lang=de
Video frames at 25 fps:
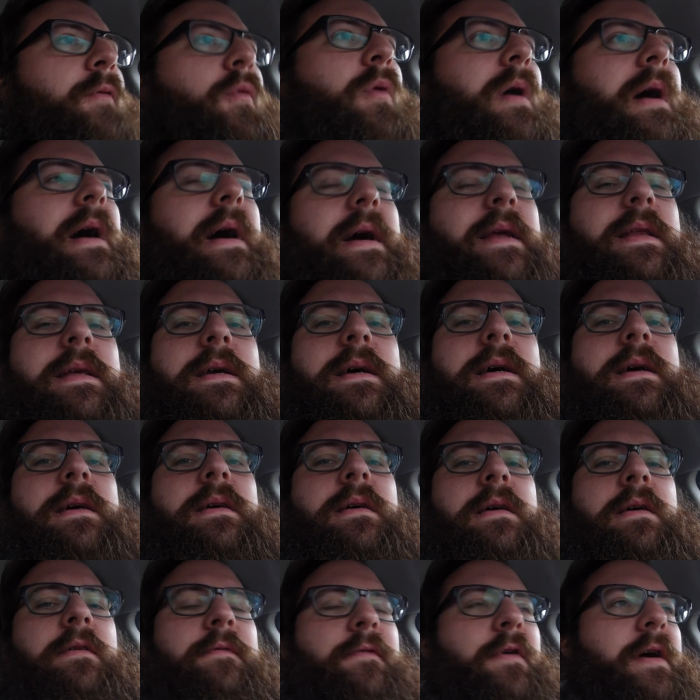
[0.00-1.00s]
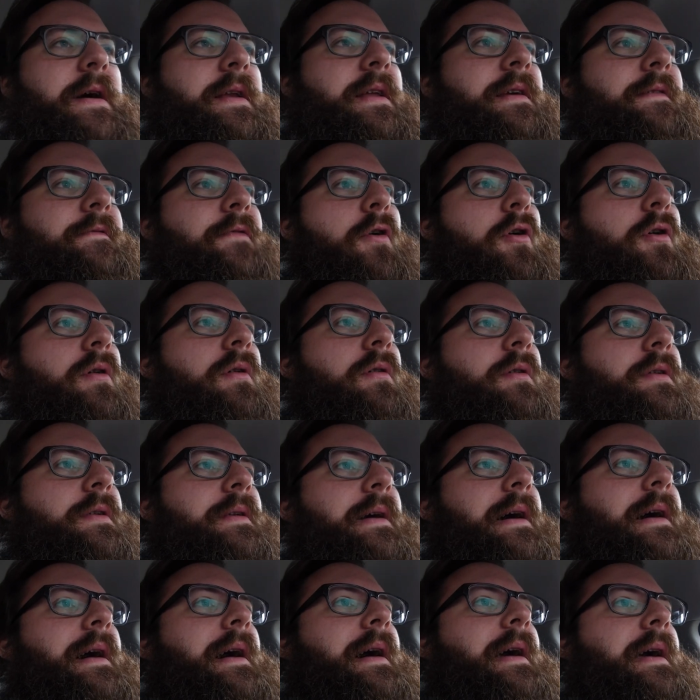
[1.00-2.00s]
vor, einiger, vor einigen Wochen
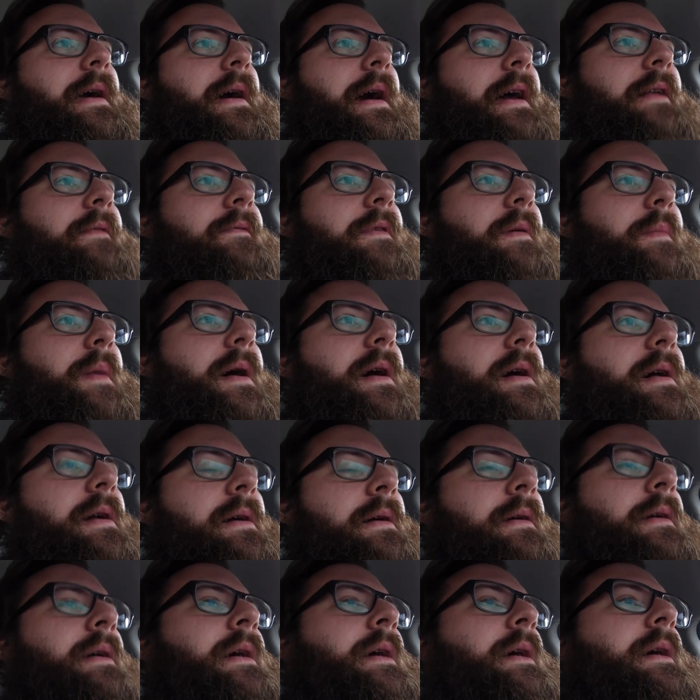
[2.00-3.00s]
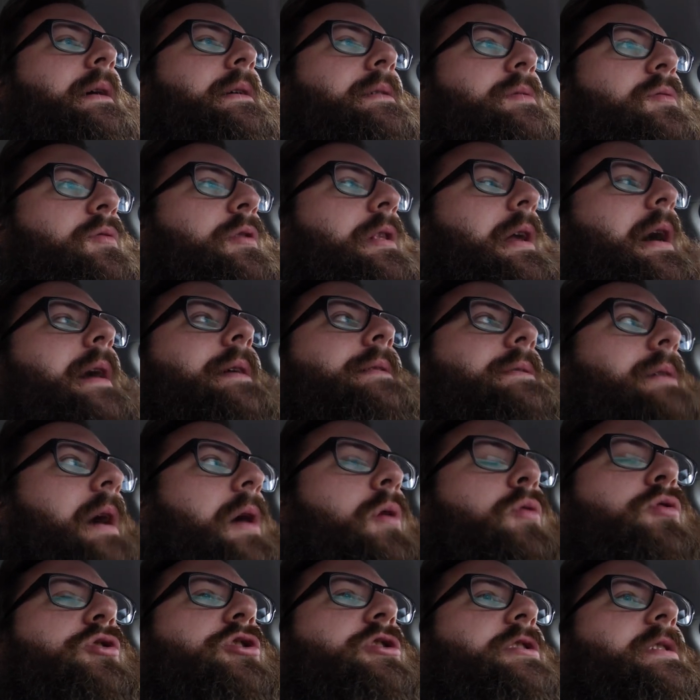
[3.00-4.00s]
und da hatten wir mal so einen kleinen
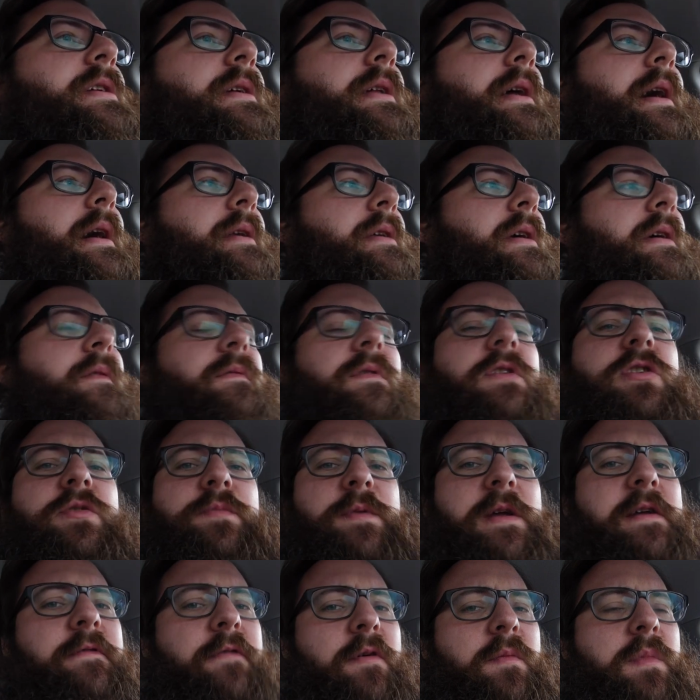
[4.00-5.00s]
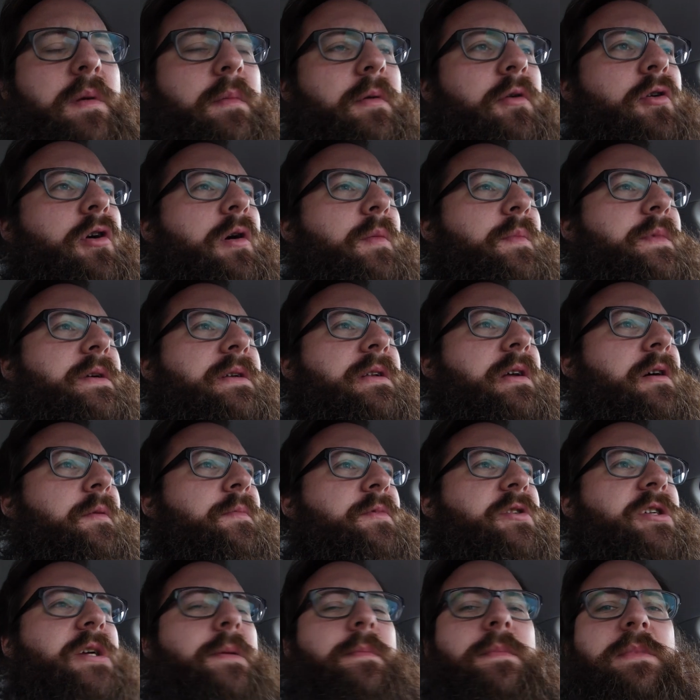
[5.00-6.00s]
Tauschdeal. Er hat irgendwie ein Spiel von mir bekommen, ich
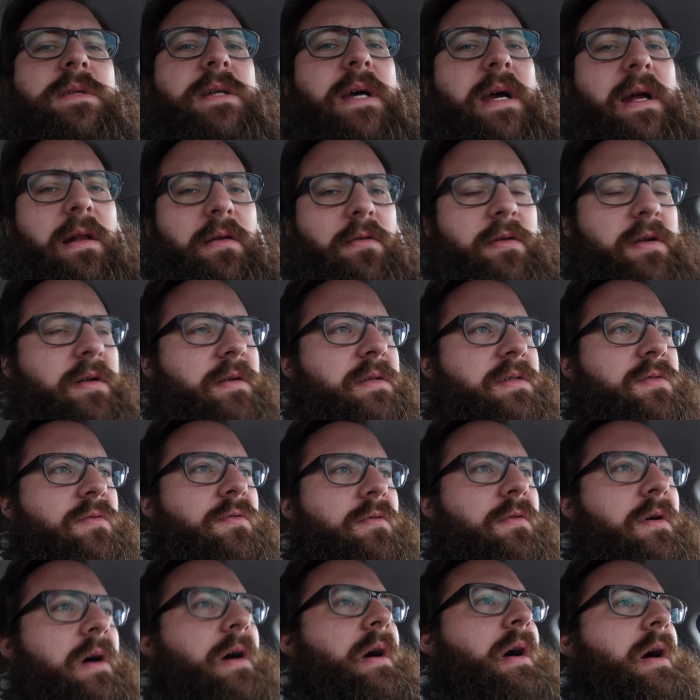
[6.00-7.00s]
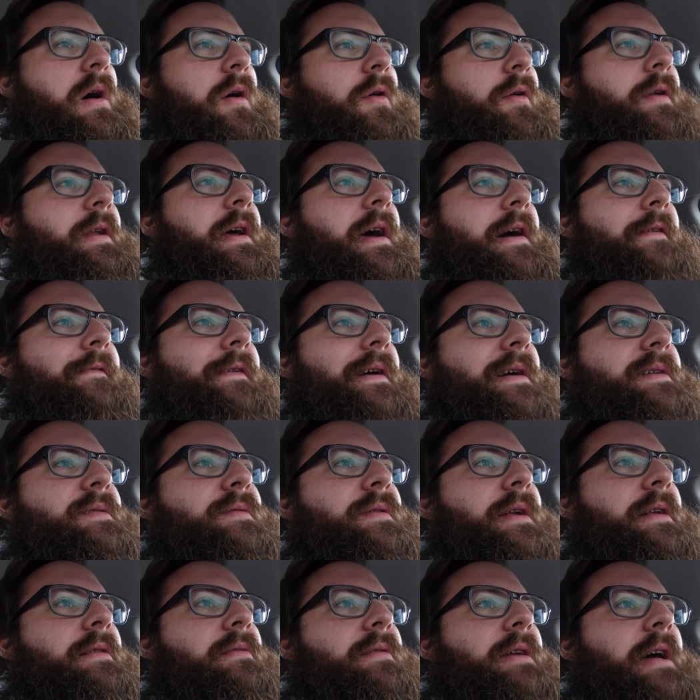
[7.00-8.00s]
glaube Chittendale oder so. Und er war
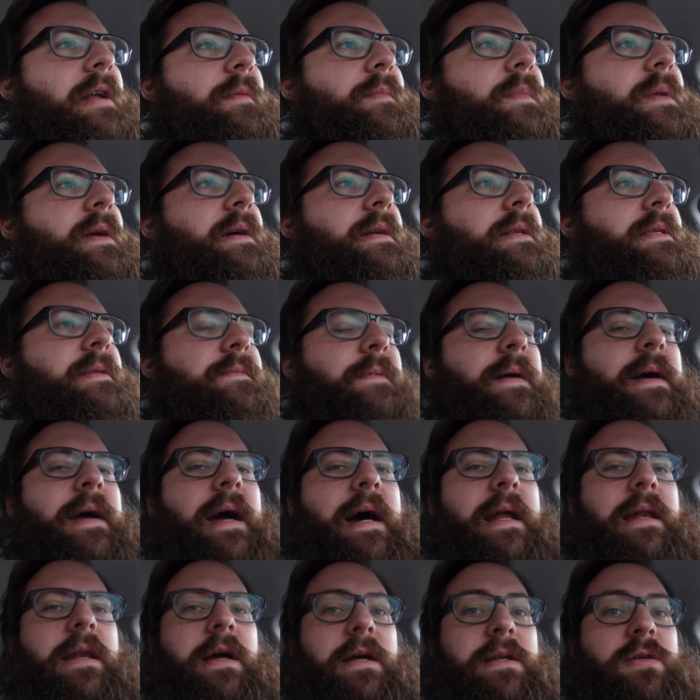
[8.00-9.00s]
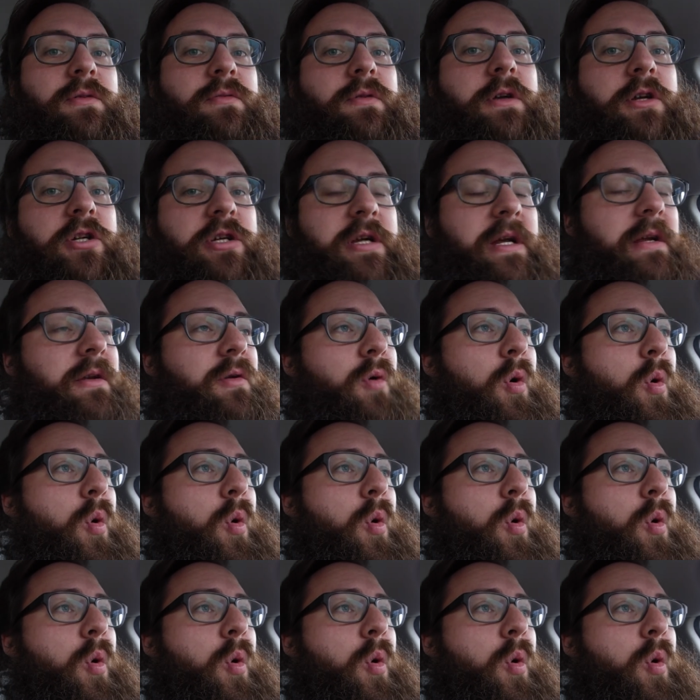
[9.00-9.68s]
so nett und hat mir zwei Anleitungen geschickt